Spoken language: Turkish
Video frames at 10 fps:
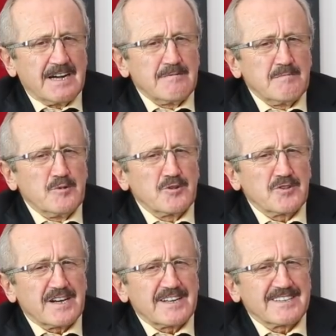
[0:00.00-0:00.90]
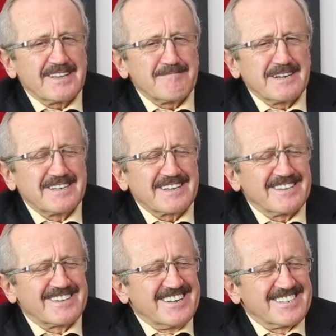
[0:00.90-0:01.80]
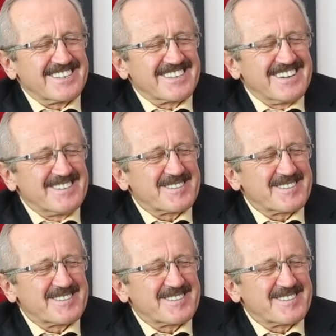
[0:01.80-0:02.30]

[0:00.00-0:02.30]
Ama bugün aradan 40 yıl geçtikten